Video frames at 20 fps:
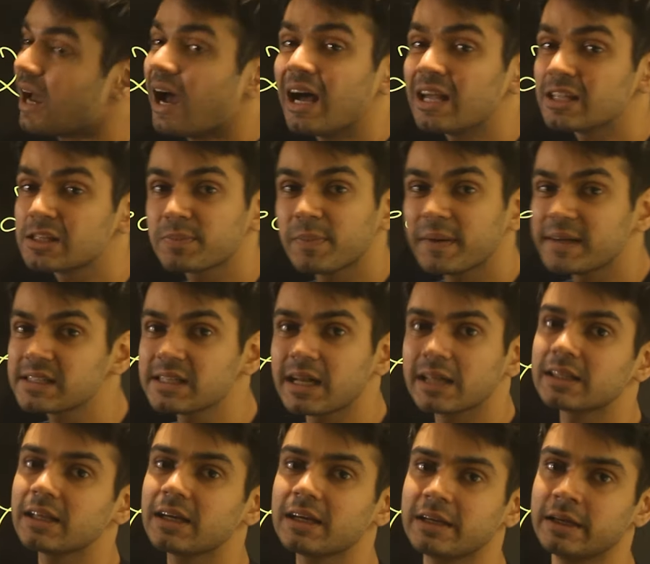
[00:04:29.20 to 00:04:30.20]
के आसपास
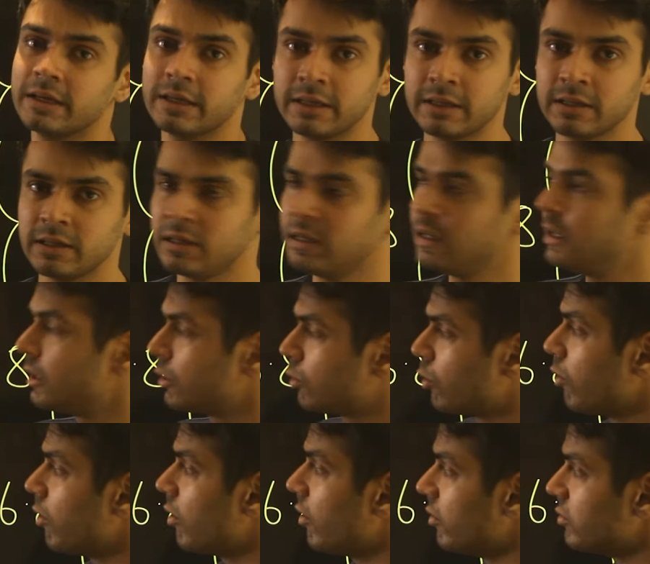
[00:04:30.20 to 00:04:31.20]
आता है
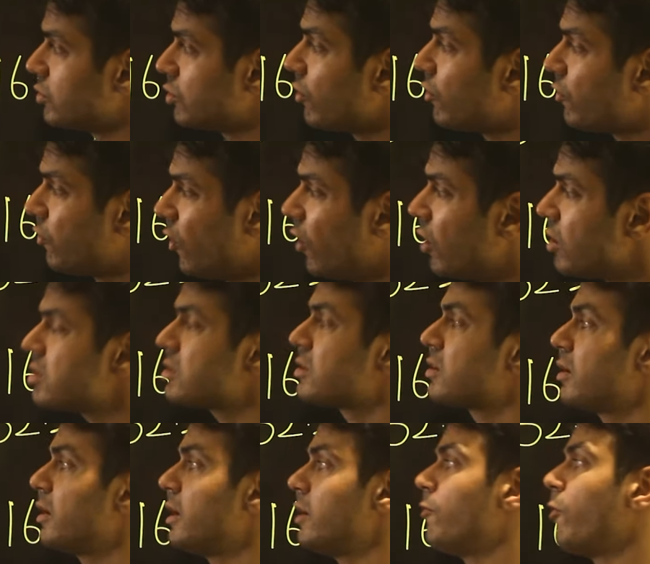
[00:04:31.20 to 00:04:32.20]
तो जो
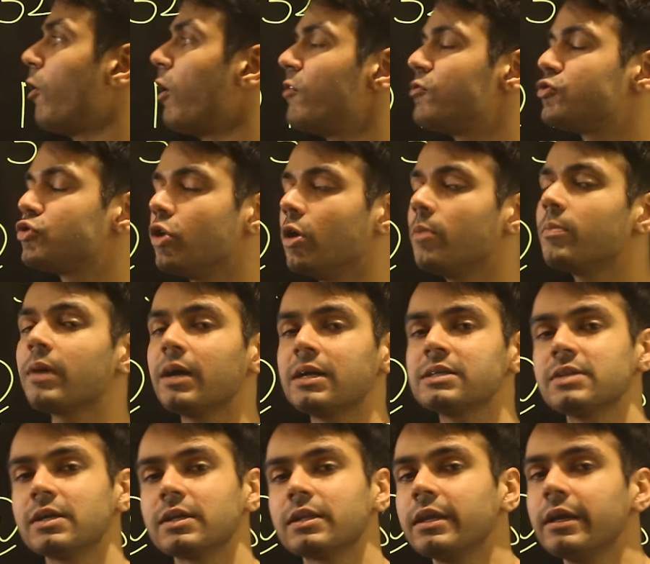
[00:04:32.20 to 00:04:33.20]
फर्स्ट इवॉल्व जो हम
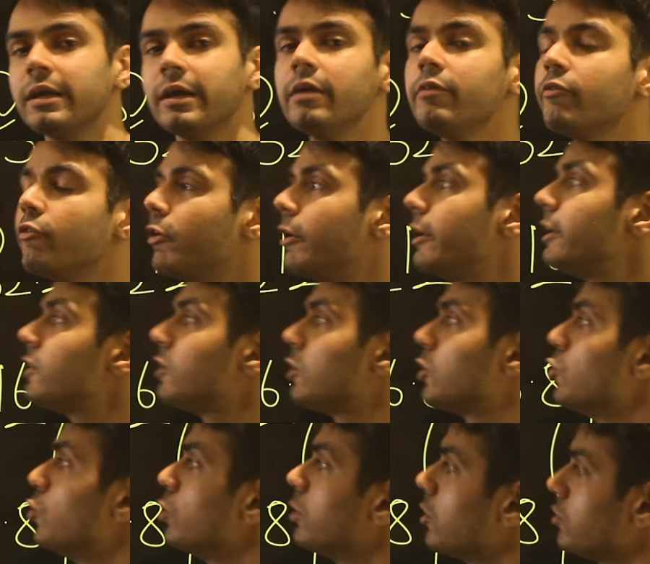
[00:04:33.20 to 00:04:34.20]
कर सकते हैं वो है
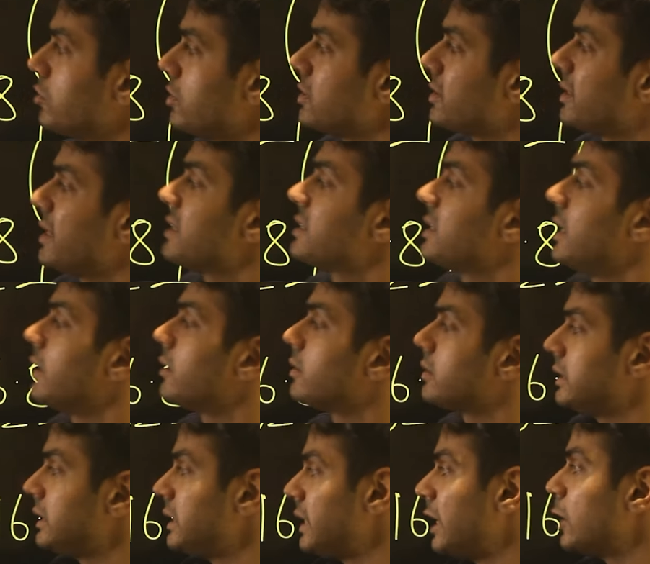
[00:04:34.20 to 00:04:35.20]

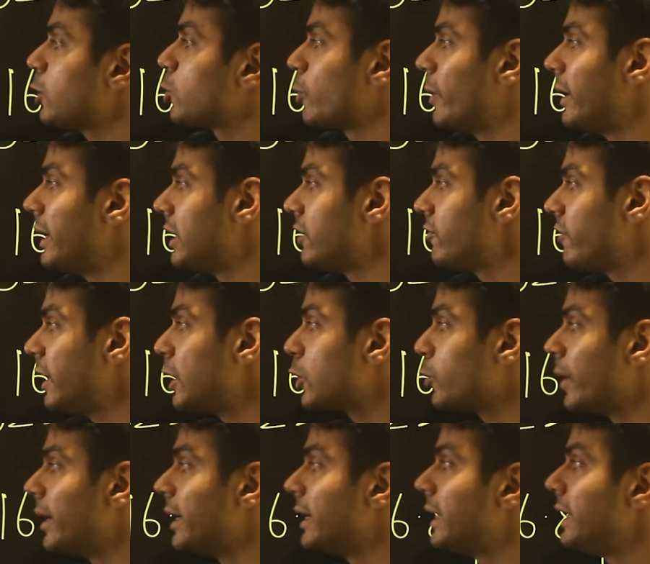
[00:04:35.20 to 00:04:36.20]
2600 एंड
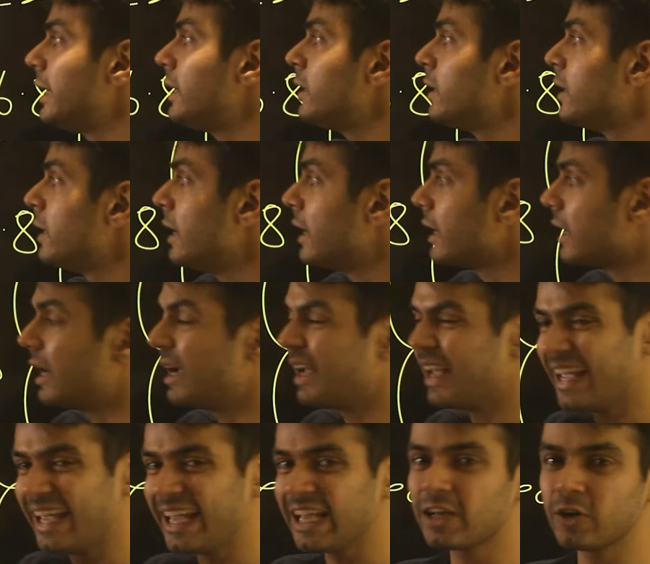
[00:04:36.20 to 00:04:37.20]
2520
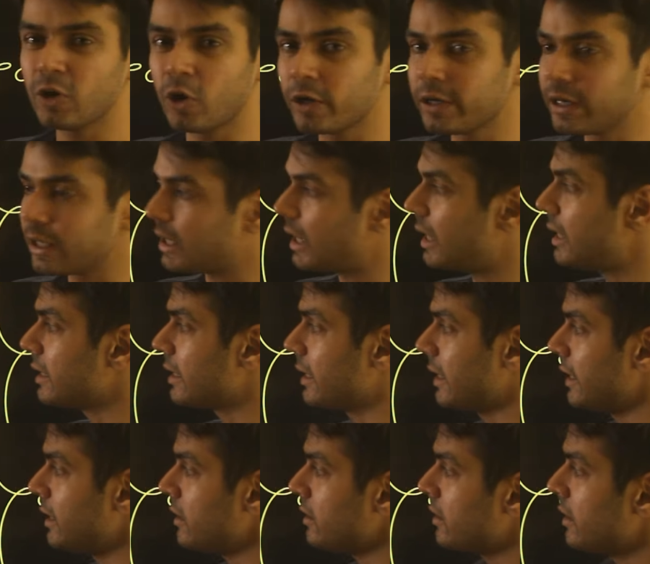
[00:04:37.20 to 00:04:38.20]
का एक लॉट निकाल
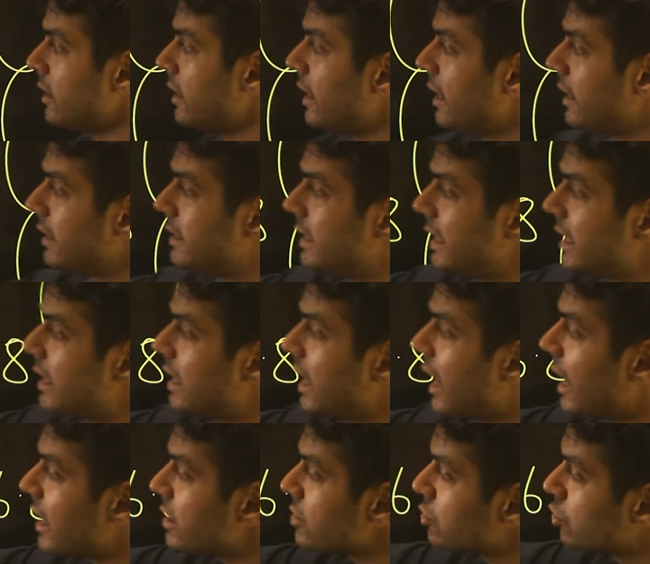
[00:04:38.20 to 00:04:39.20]
के ये
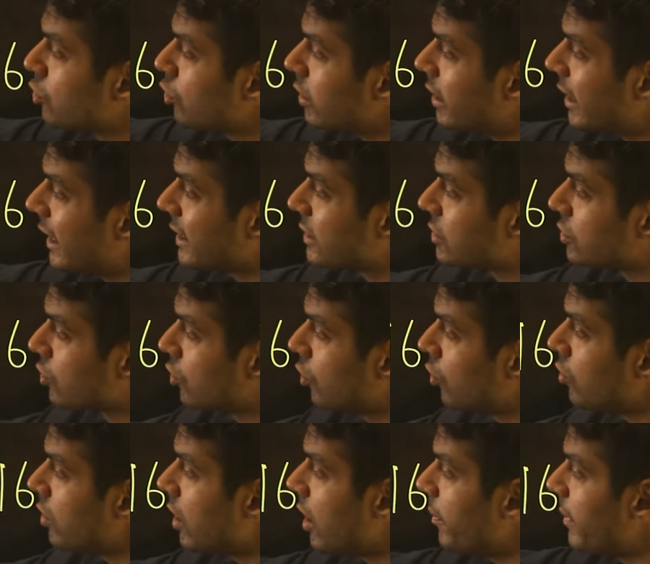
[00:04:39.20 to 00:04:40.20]
लास्ट दो लेग्स
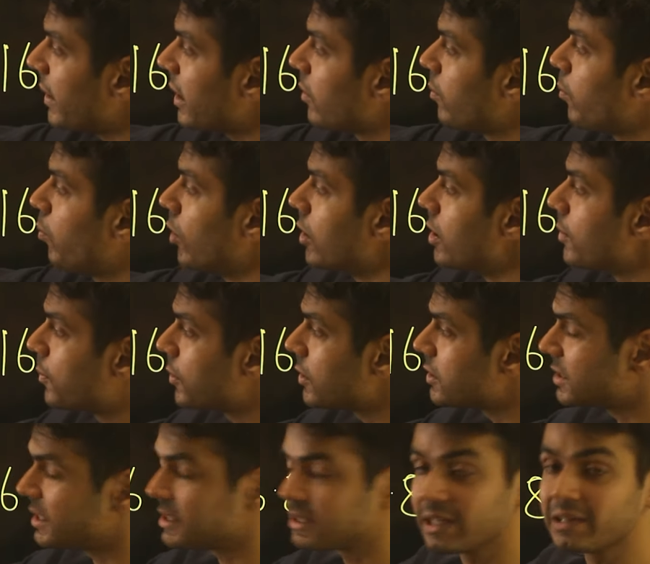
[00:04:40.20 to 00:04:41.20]
को हम एक
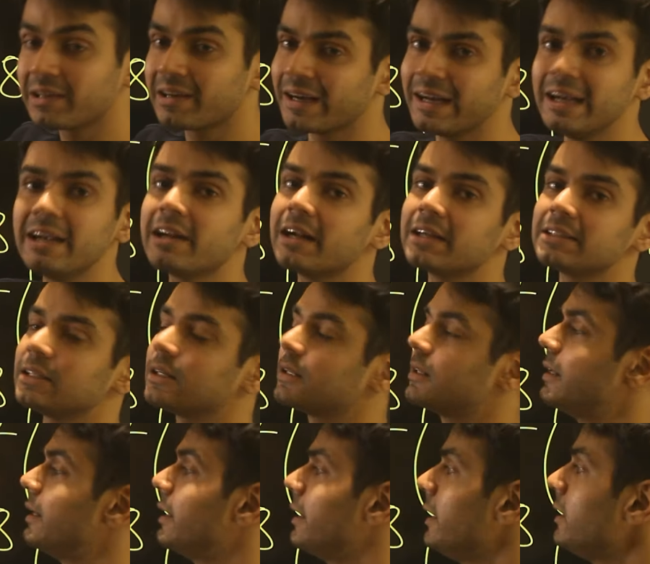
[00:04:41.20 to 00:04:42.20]
बुलपुट जैसे ट्रीट कर
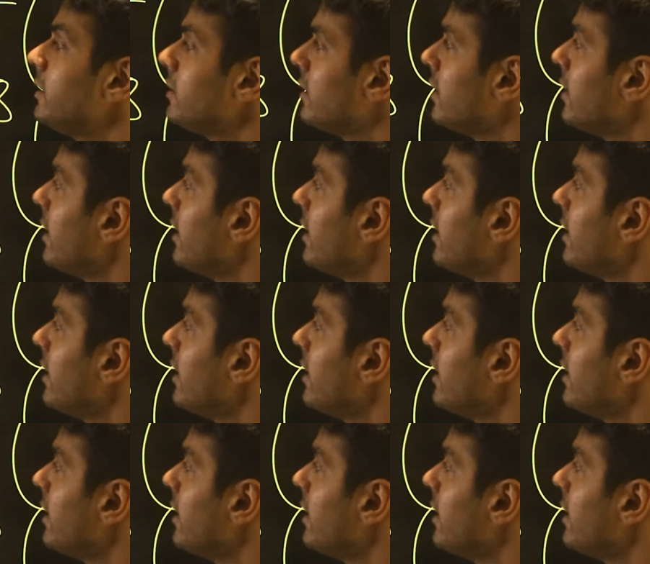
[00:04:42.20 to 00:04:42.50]
सकते हैं